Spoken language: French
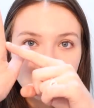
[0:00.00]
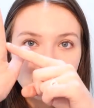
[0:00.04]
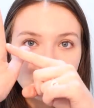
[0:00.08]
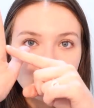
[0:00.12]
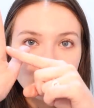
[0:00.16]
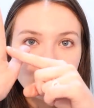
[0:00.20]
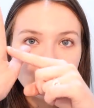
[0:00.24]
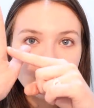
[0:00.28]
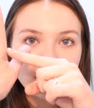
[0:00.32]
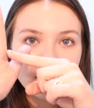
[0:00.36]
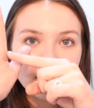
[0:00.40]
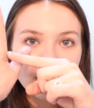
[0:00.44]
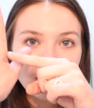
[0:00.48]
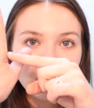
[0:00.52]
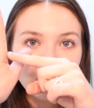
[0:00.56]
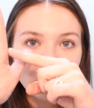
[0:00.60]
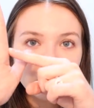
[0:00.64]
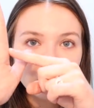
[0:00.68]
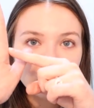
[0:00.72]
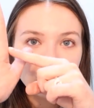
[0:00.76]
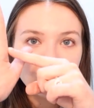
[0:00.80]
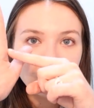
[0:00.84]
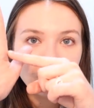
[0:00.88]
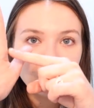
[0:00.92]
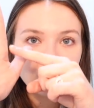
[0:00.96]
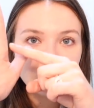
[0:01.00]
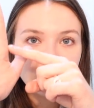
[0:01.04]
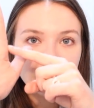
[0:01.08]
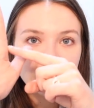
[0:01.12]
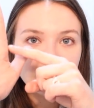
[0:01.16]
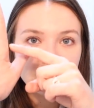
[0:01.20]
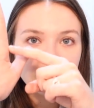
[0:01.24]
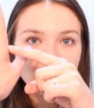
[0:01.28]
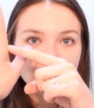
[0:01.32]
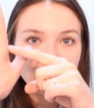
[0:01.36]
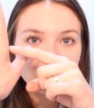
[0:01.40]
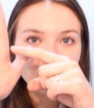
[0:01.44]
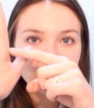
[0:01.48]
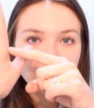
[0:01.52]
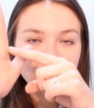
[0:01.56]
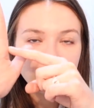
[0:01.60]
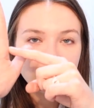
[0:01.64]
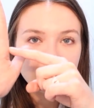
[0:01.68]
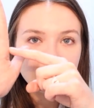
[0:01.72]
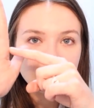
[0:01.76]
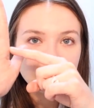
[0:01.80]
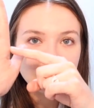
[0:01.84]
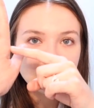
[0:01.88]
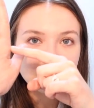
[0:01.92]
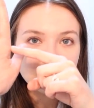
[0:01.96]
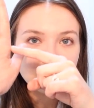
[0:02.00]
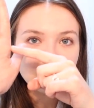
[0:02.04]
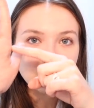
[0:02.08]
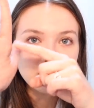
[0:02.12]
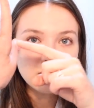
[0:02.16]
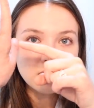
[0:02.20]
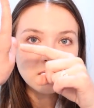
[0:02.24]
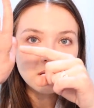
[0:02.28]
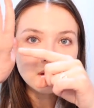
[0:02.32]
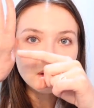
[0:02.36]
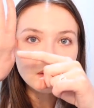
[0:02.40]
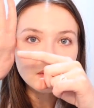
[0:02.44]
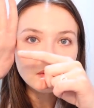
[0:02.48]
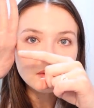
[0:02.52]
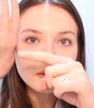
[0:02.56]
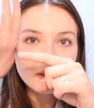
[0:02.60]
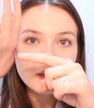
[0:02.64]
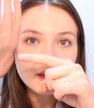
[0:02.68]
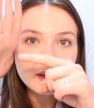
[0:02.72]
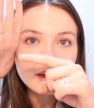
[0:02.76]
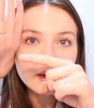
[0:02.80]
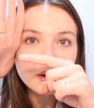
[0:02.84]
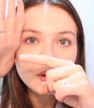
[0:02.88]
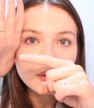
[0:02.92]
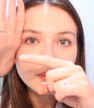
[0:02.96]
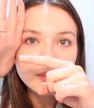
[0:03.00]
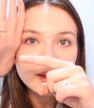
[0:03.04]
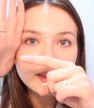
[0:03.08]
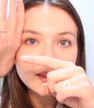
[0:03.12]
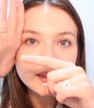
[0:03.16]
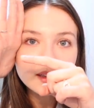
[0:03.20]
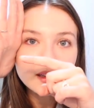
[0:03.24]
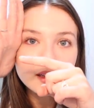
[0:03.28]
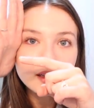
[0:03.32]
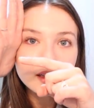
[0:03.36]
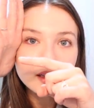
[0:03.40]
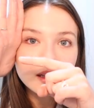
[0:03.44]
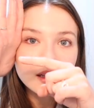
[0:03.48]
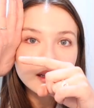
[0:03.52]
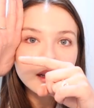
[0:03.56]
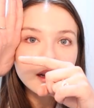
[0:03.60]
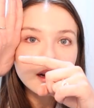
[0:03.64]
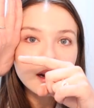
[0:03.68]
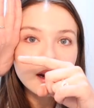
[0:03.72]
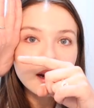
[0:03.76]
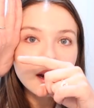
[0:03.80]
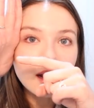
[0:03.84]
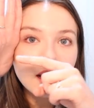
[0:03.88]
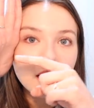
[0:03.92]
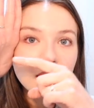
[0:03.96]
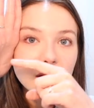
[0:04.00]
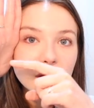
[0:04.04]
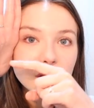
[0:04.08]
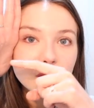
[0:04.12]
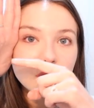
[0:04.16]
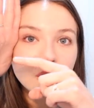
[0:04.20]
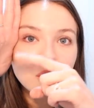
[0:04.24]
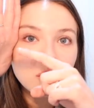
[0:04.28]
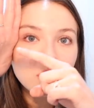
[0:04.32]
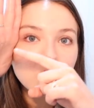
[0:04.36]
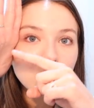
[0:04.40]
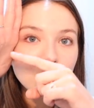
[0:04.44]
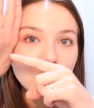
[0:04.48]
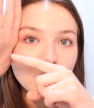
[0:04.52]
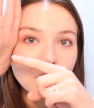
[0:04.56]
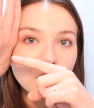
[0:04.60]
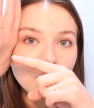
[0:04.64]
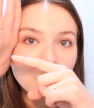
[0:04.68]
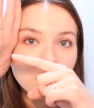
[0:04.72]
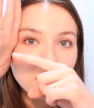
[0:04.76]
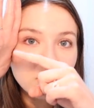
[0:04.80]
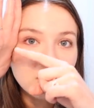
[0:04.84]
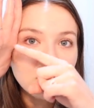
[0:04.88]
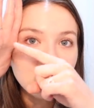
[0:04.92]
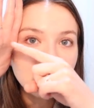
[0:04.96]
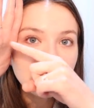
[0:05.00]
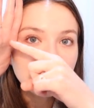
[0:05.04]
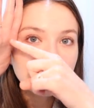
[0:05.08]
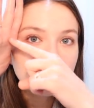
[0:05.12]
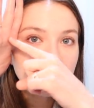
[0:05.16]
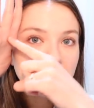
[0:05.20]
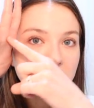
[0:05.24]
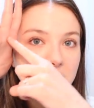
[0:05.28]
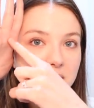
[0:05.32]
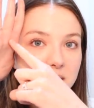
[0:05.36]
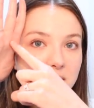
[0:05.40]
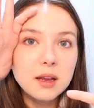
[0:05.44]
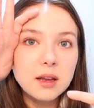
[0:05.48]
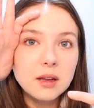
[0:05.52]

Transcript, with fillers: vous voyez l'os que vous avez juste ici vous allez le mettre là, dans le creux en fait.